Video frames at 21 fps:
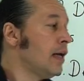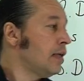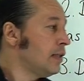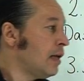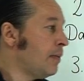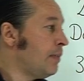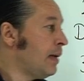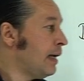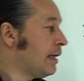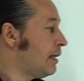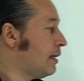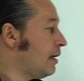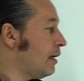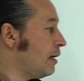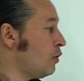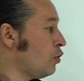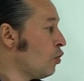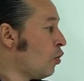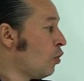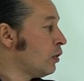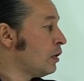Demek
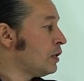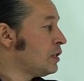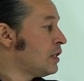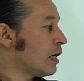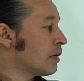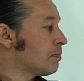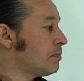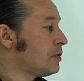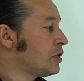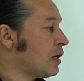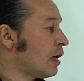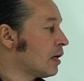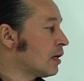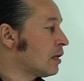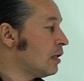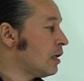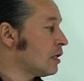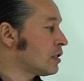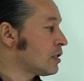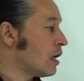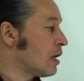ki ne olacakmış
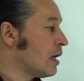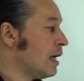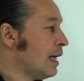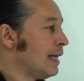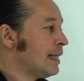arkadaşlar?